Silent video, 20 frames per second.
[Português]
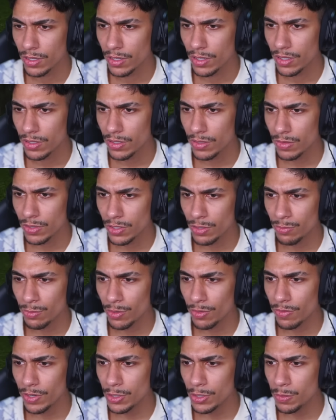Se você
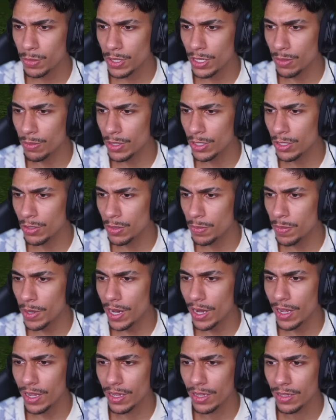for ver, tipo, ele tá mandando ir pra
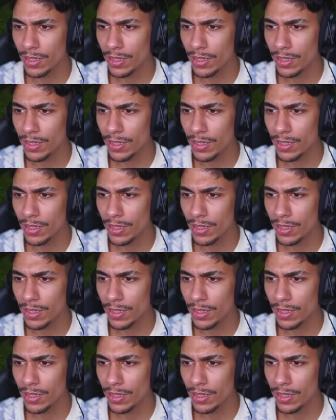lá.